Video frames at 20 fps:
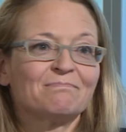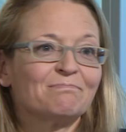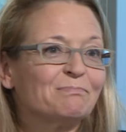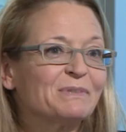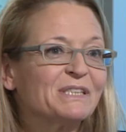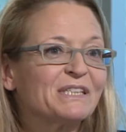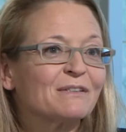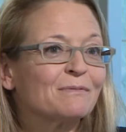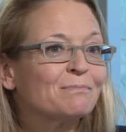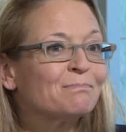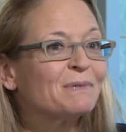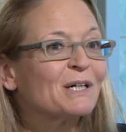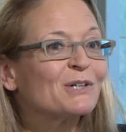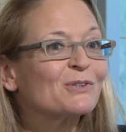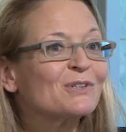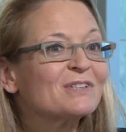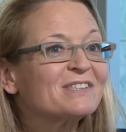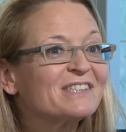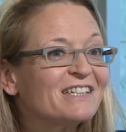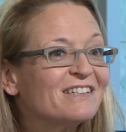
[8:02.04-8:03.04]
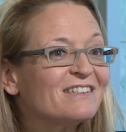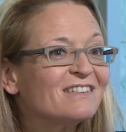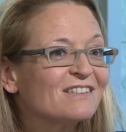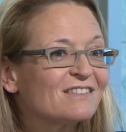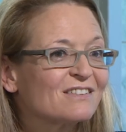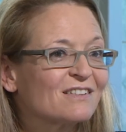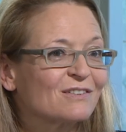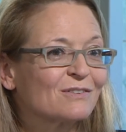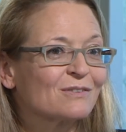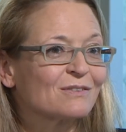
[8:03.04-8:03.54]
Bei der
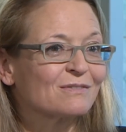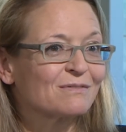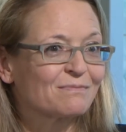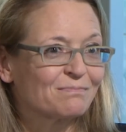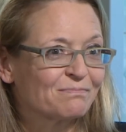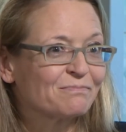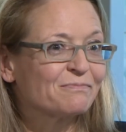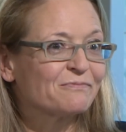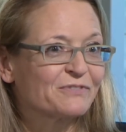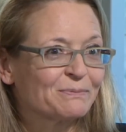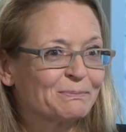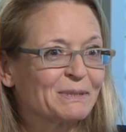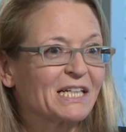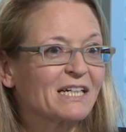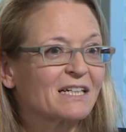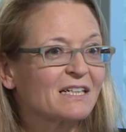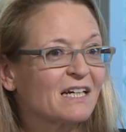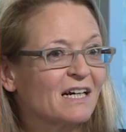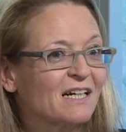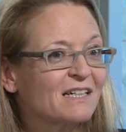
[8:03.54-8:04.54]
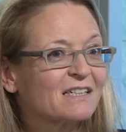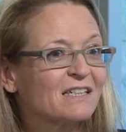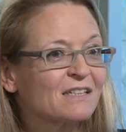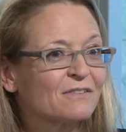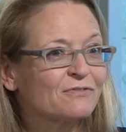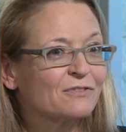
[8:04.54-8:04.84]
Parodontitis, also bei der Erkrankung